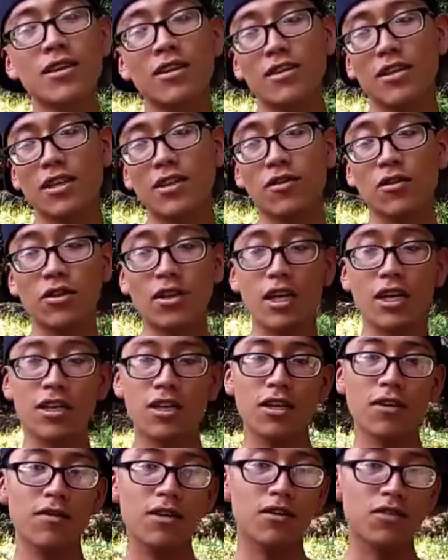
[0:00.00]
Se
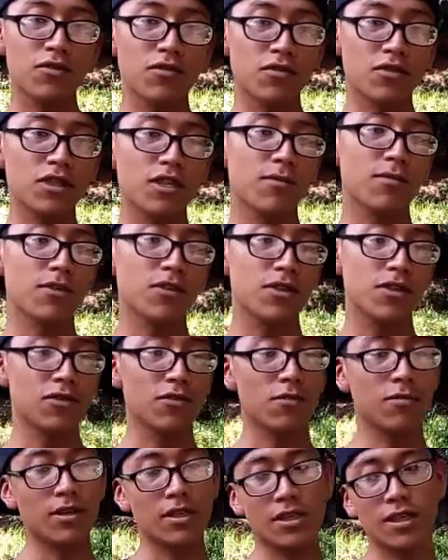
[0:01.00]
contagia cuando escuchamos
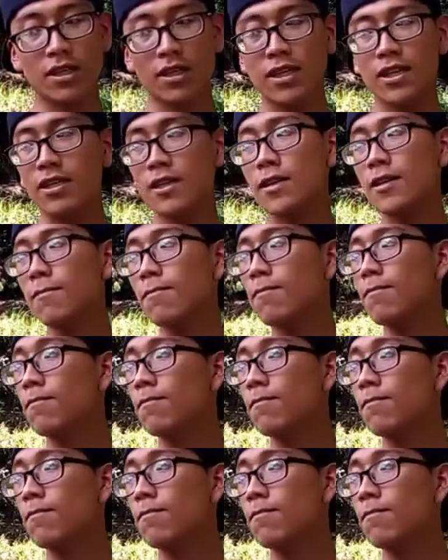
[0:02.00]
eso más que nada.